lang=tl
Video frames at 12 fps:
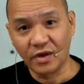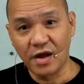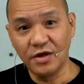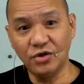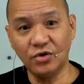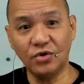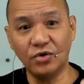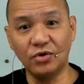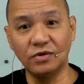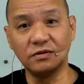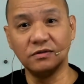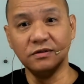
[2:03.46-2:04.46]

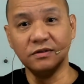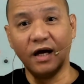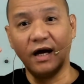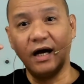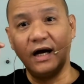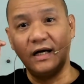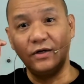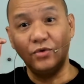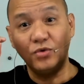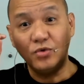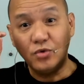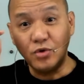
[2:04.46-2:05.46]
yung uh,
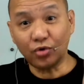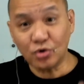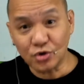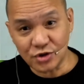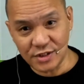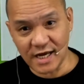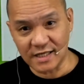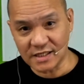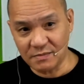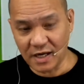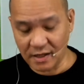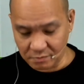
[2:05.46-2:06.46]
utos niya sa
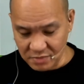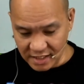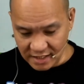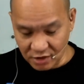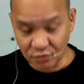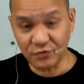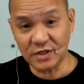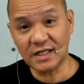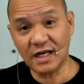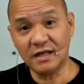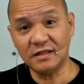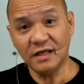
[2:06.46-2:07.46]
mga BIR
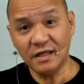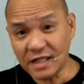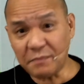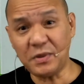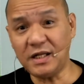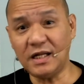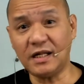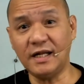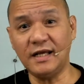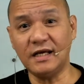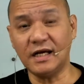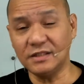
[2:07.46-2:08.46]
official?
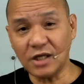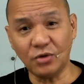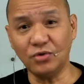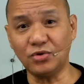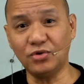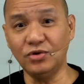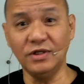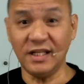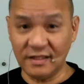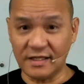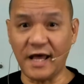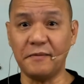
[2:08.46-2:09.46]
Definitely, ang sagot doon,
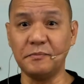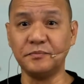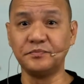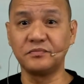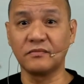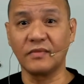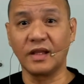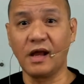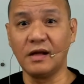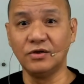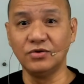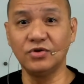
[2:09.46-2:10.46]
hindi.
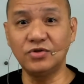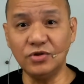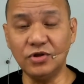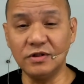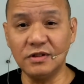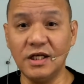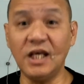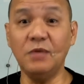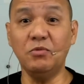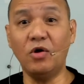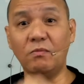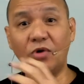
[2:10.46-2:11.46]
Susunod,
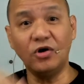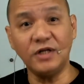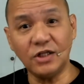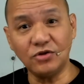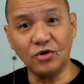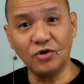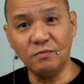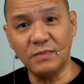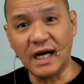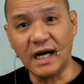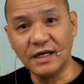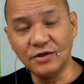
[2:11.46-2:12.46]
imo-monitor
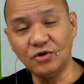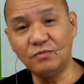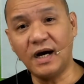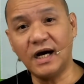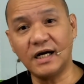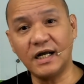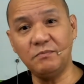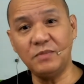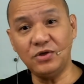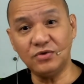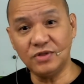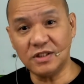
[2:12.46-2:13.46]
ba ng mga
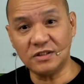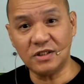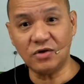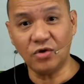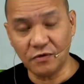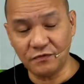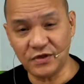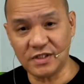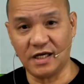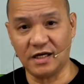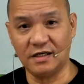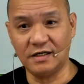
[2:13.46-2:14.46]
revenue district
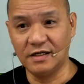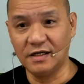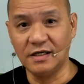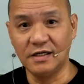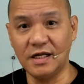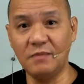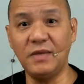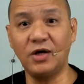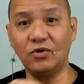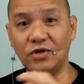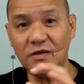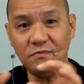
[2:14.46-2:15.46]
officer na
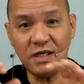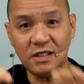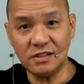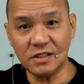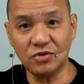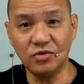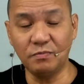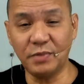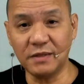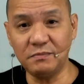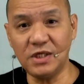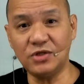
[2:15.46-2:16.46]
merong immediate
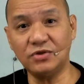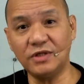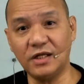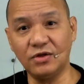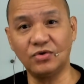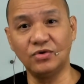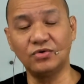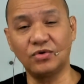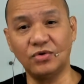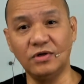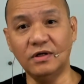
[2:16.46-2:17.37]
supervision and control